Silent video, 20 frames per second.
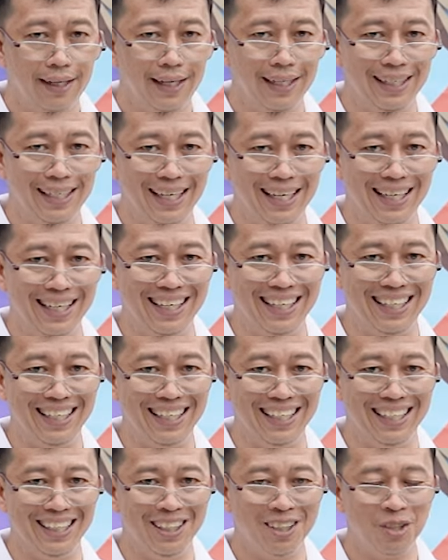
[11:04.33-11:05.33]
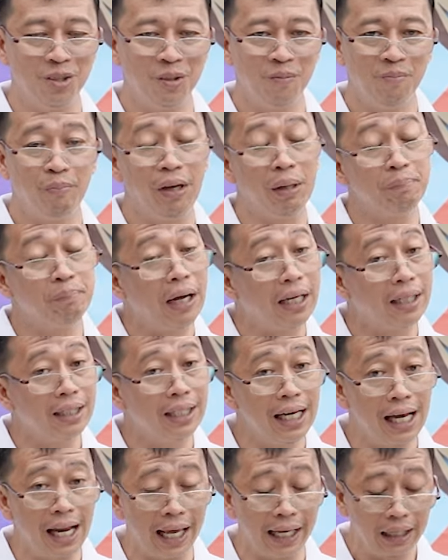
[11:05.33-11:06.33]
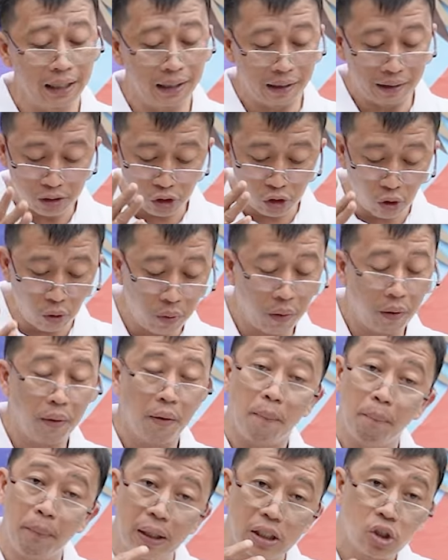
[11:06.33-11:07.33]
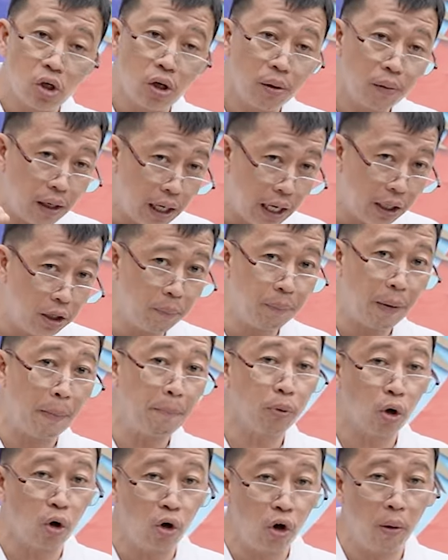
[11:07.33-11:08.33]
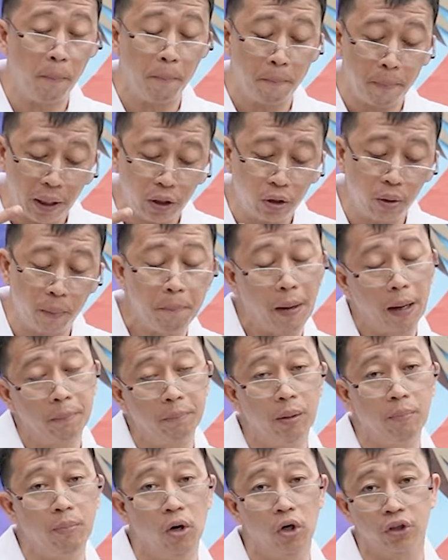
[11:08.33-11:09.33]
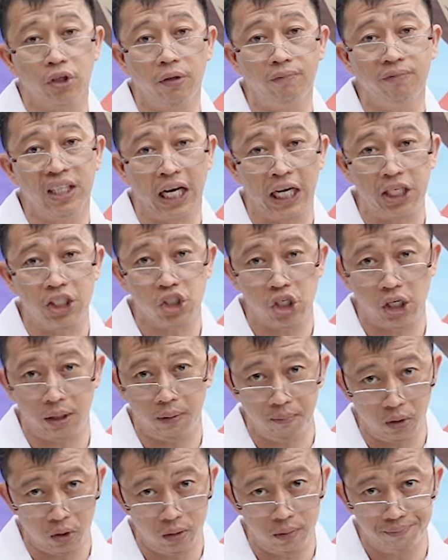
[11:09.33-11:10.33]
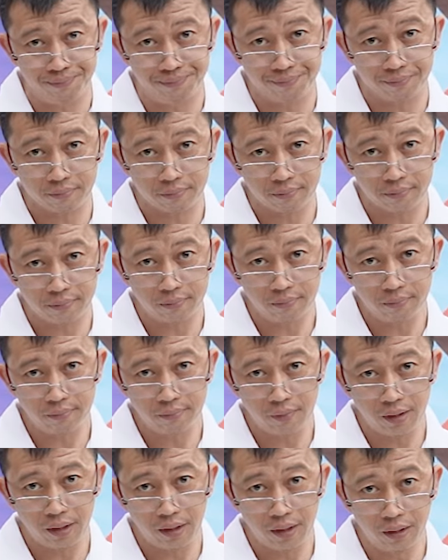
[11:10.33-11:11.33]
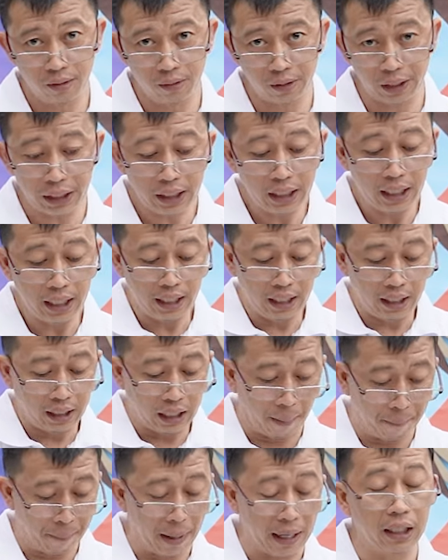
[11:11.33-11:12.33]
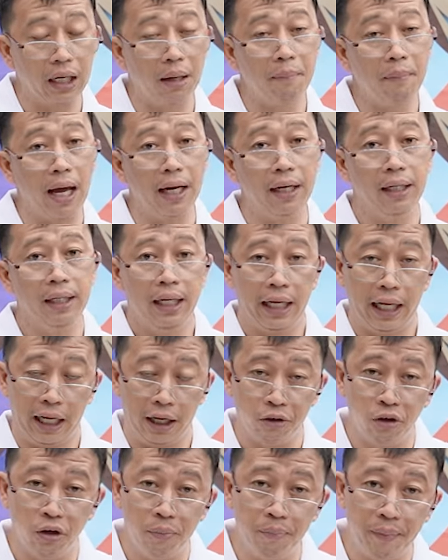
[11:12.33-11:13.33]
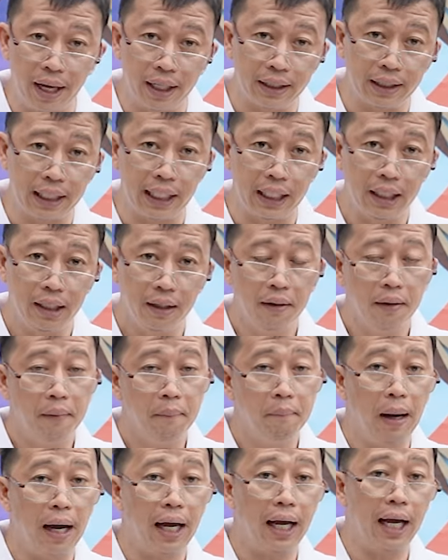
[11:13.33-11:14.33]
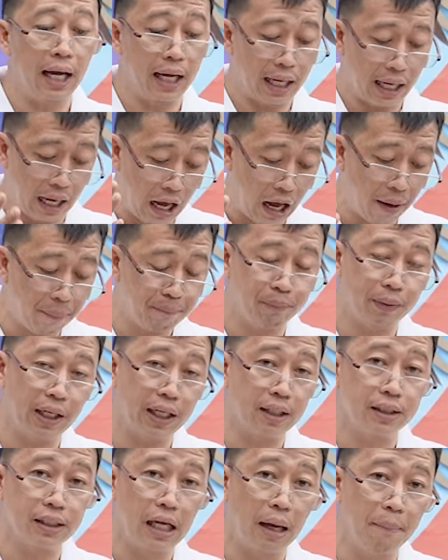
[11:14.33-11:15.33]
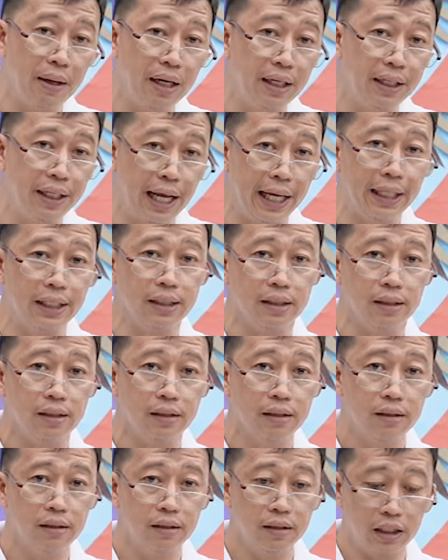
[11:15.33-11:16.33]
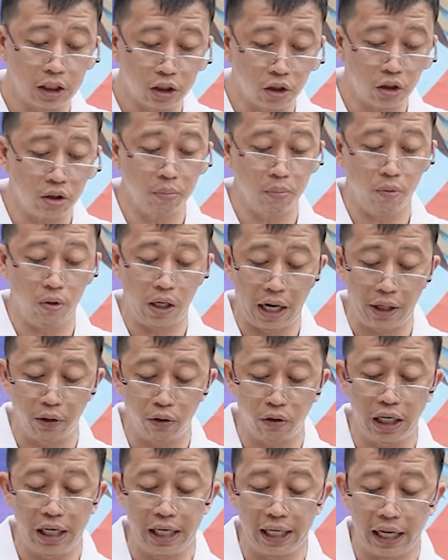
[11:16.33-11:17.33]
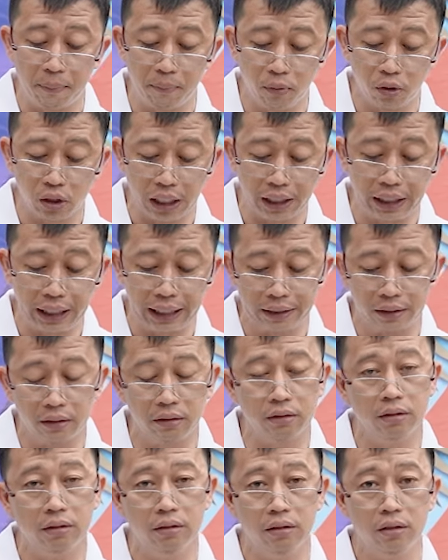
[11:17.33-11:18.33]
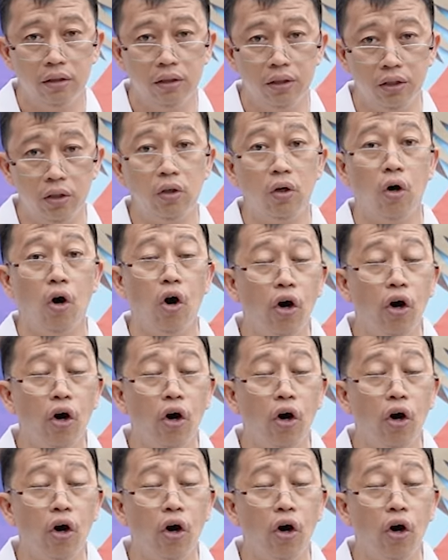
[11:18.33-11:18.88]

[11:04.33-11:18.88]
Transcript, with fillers: Ayan, no? May pag-delay, so mas ano pa prolong pa yung pagbo-bottom drenching mo. Okay? Kapag naman e olmeti, baka after 7 days nito mula nung linagay mo siya dito, no?